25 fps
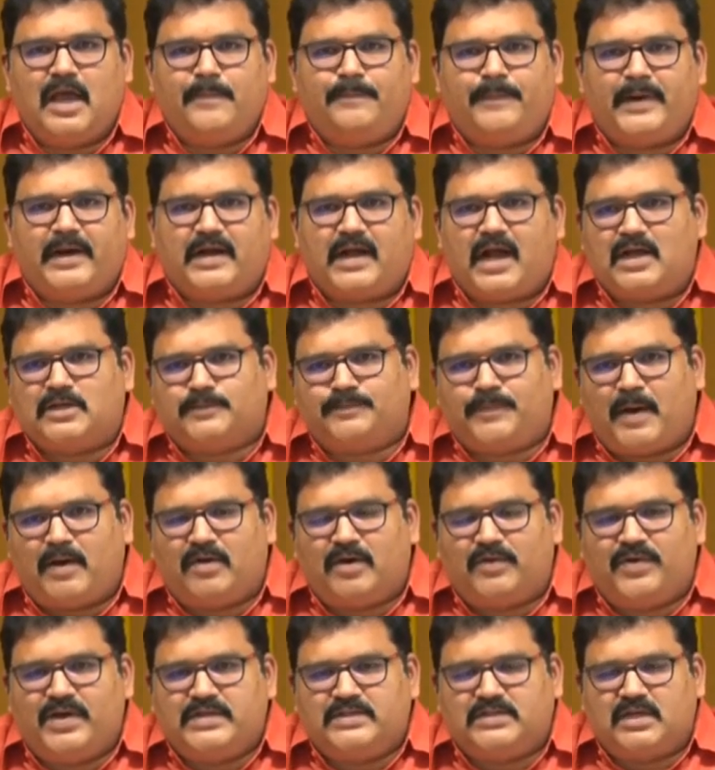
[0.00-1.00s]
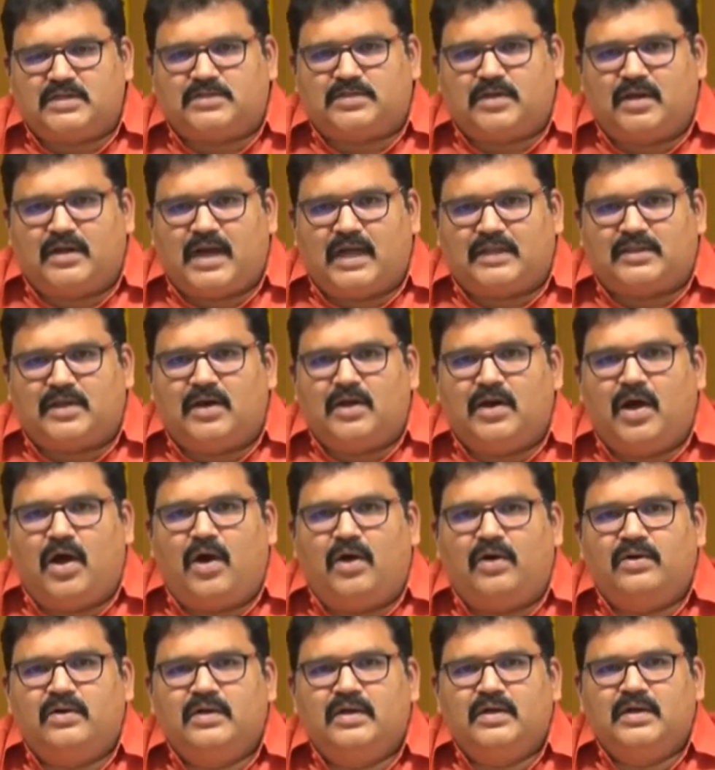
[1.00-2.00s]
జయప్రకాష్ పవర్ వెంచర్స్లో
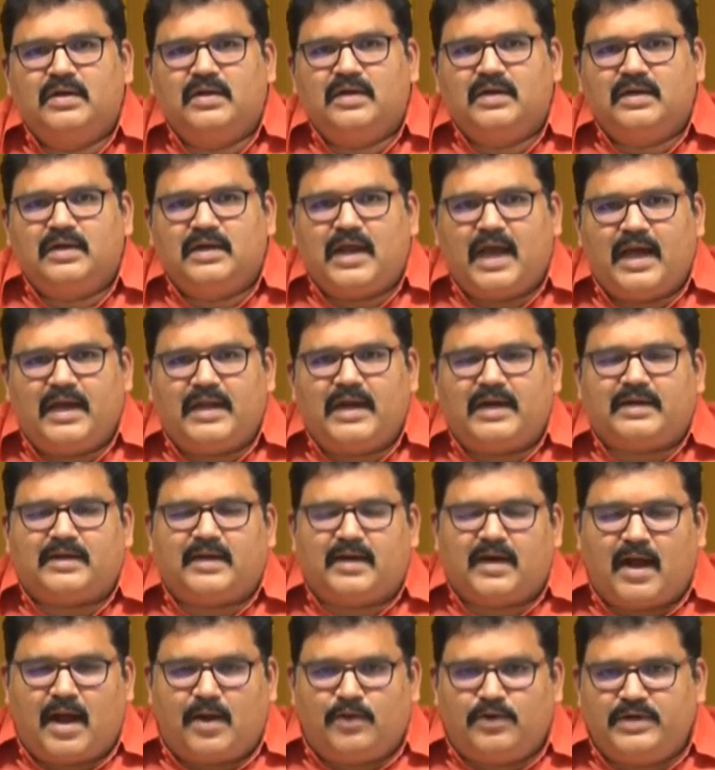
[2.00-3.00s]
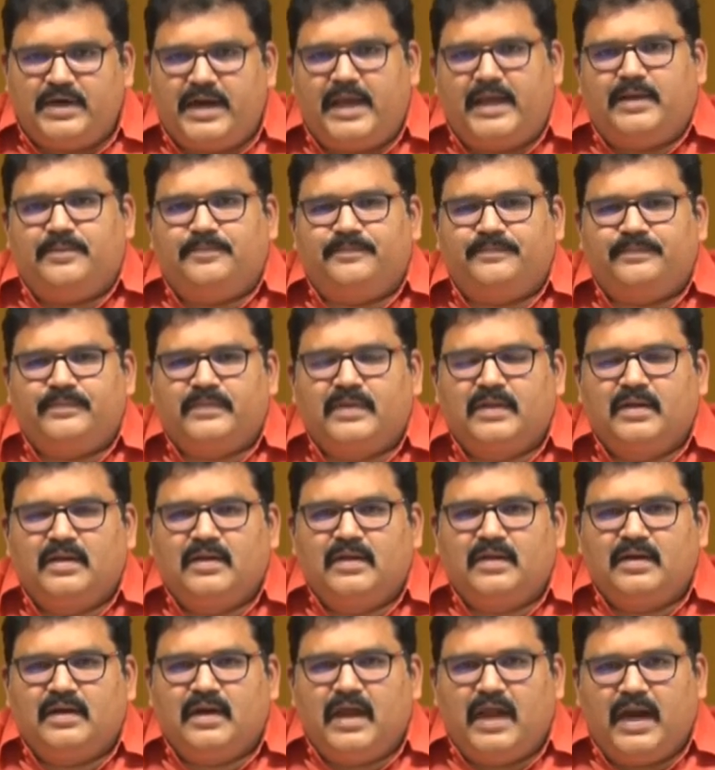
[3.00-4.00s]
గతంలో డైరెక్టర్గా ఉండి
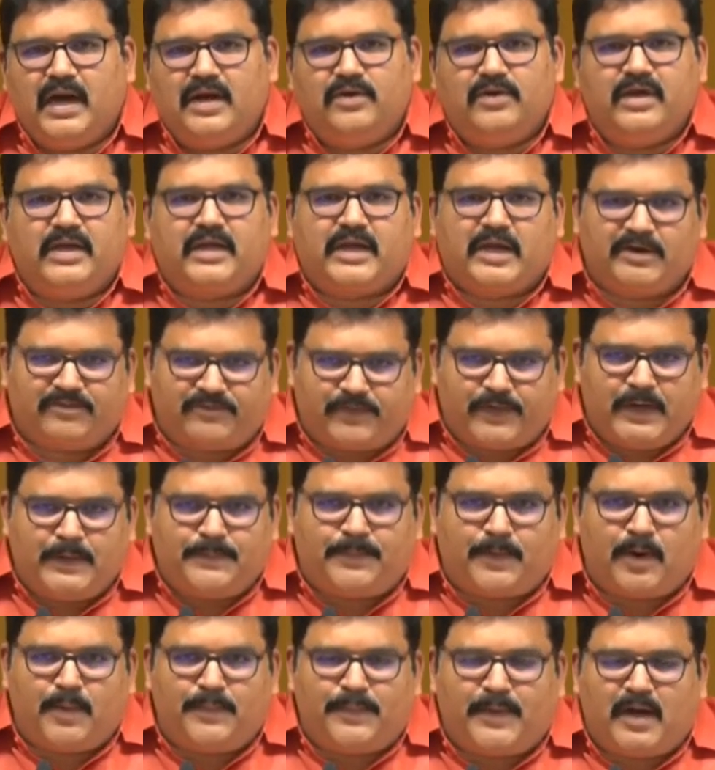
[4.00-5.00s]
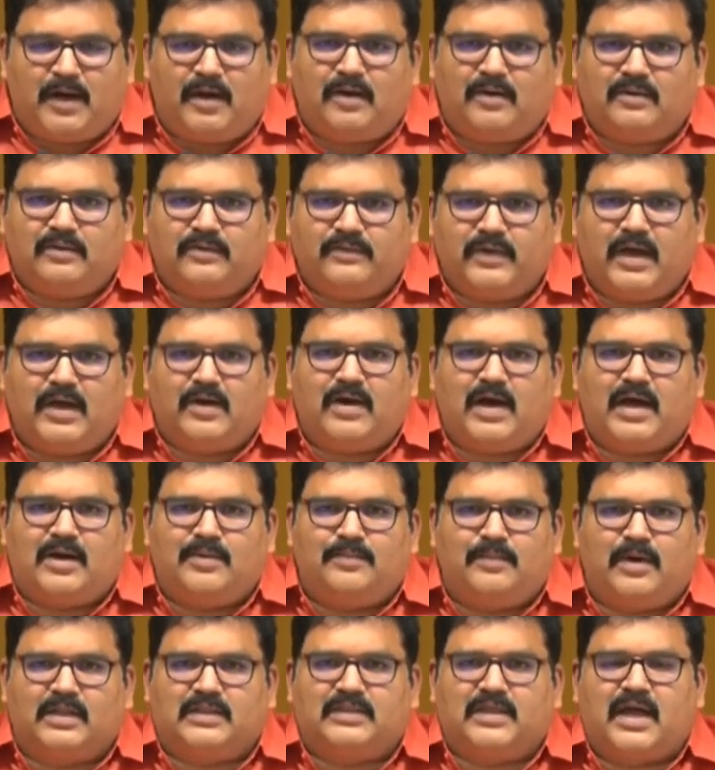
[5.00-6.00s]
నేడు ఈ కిట్ ప్రోపో
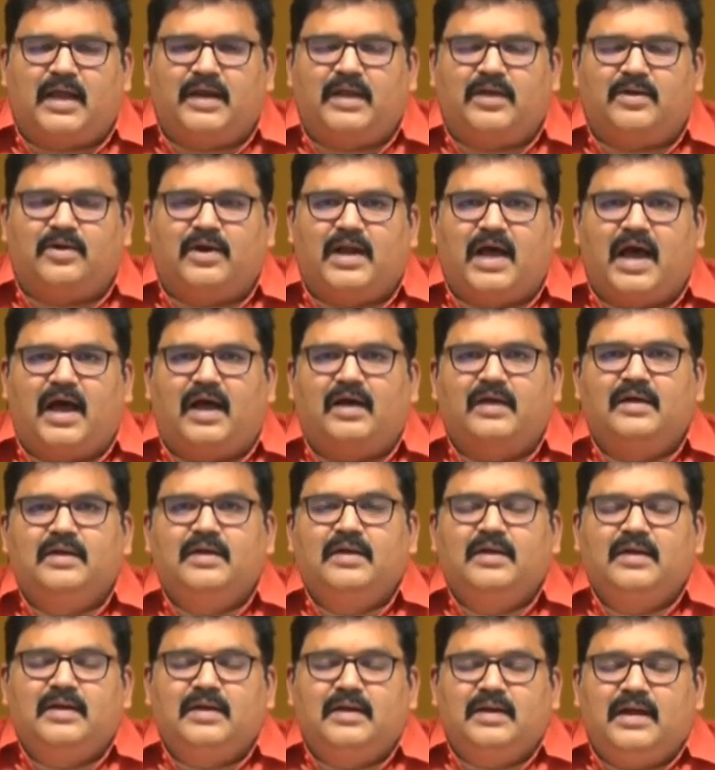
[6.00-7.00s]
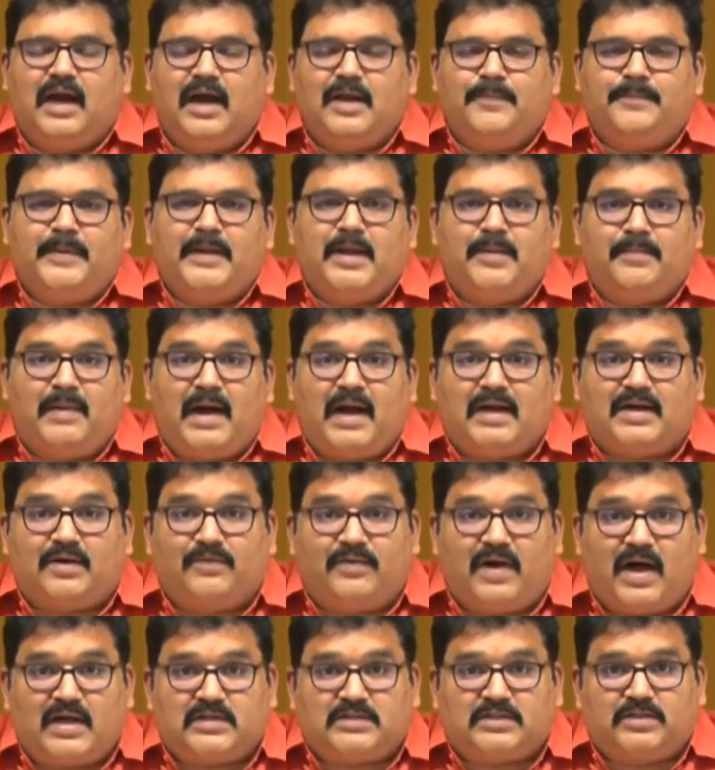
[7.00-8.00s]
వ్యవహారం మొత్తాన్ని కూడా నడిపిన మాట
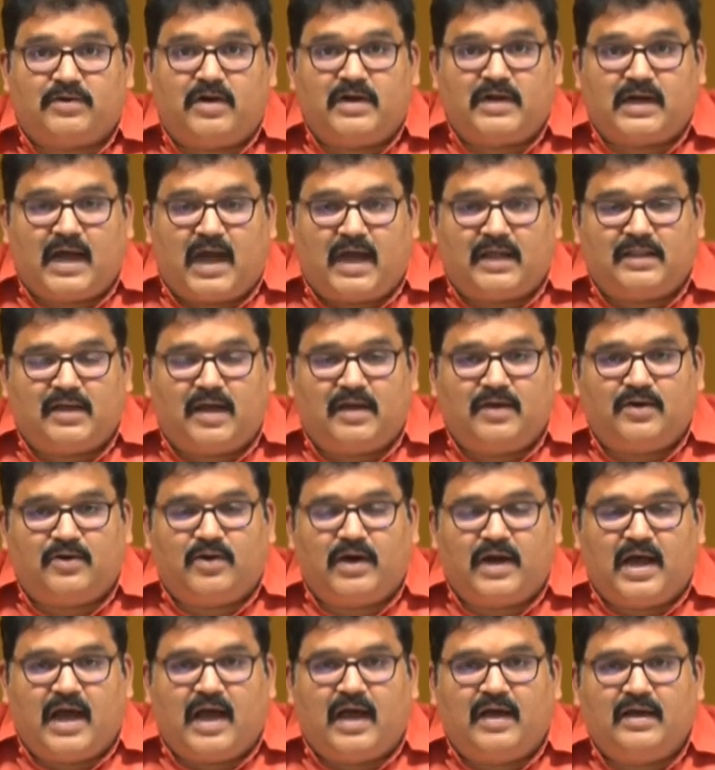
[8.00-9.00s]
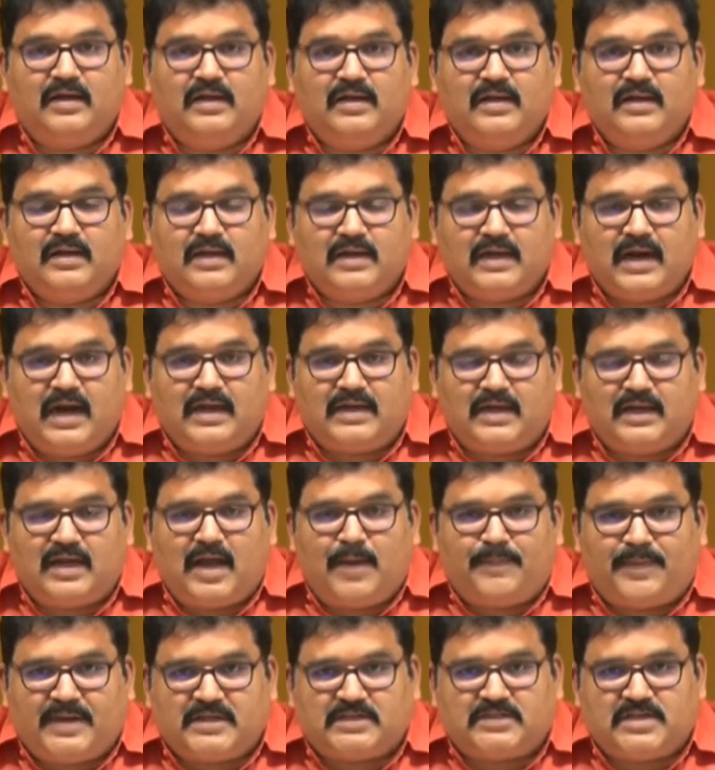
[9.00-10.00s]
వాస్తవం కాదా అని కూడా
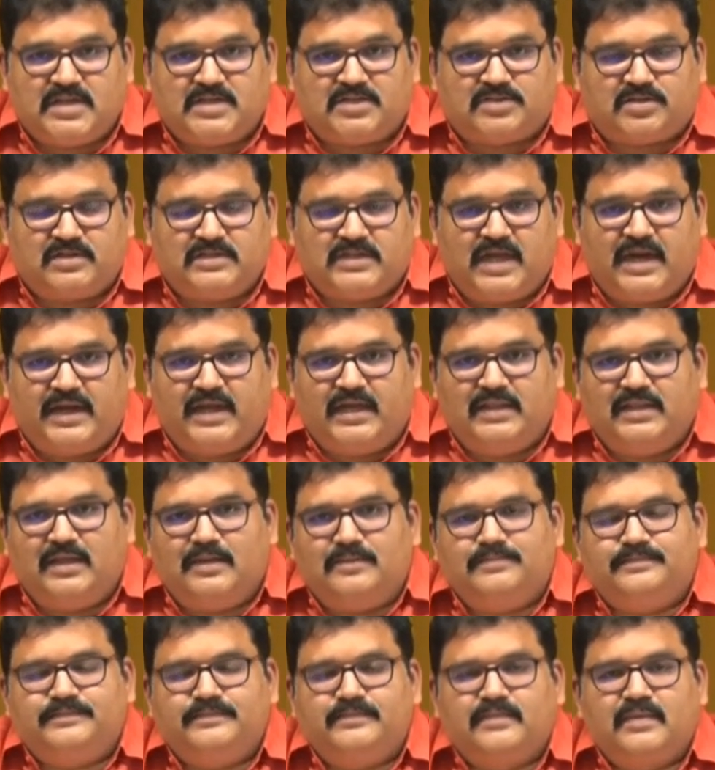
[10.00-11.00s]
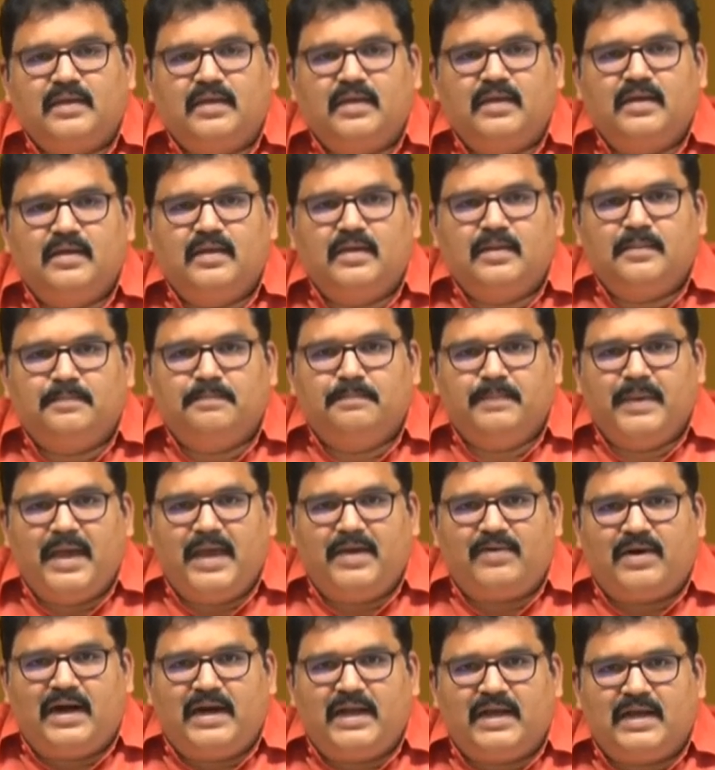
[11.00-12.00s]
గట్టిగా ప్రశ్నించడం జరిగింది
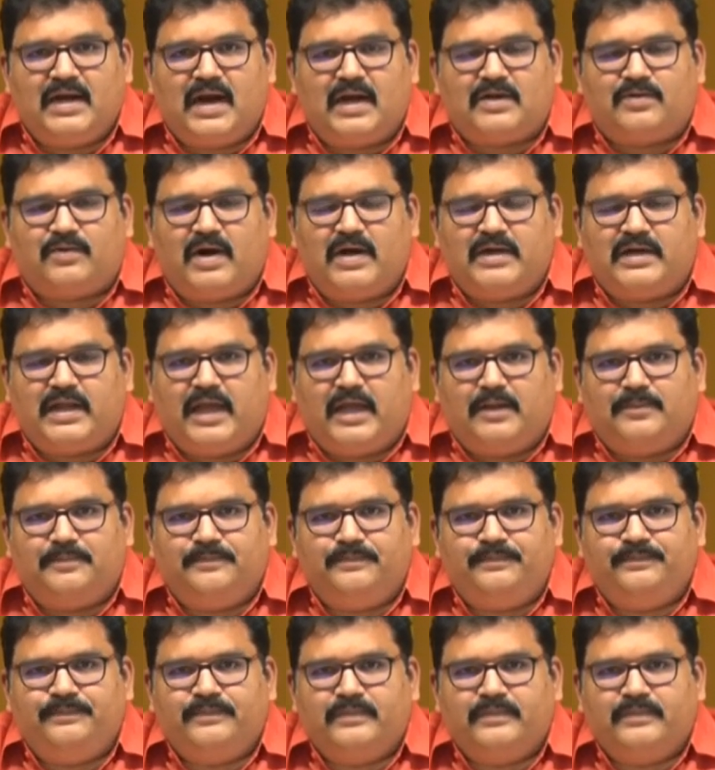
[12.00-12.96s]
మేము అడిగినటువంటి